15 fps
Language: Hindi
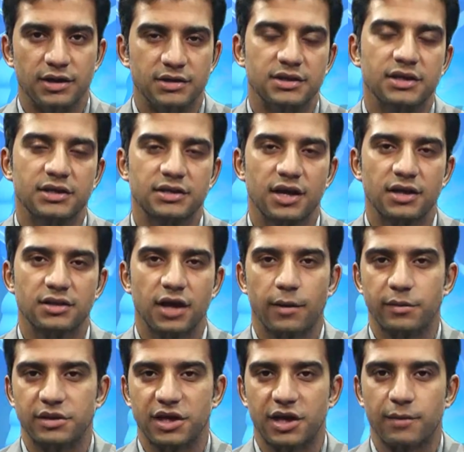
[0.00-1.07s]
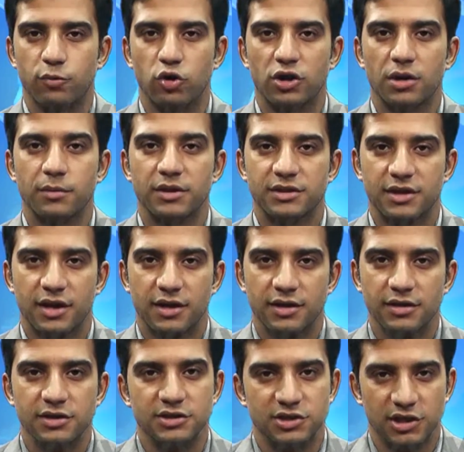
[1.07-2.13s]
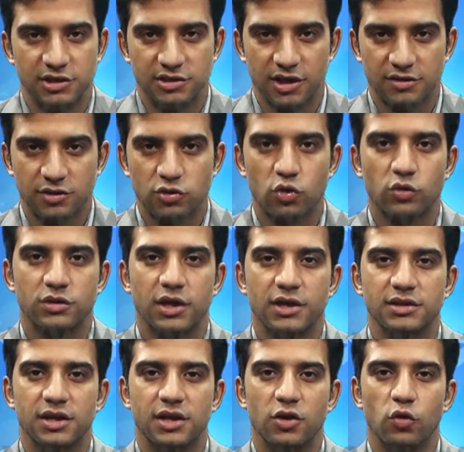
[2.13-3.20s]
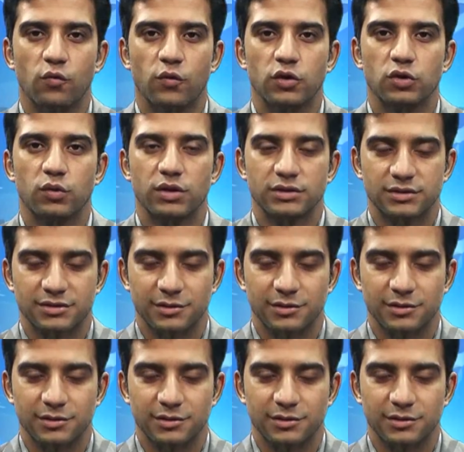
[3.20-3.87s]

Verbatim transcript: इसी के साथ अभी तक के बुलेटिन में इतना ही दीजिए इजाज़त और देखते रहिए फॉर युवा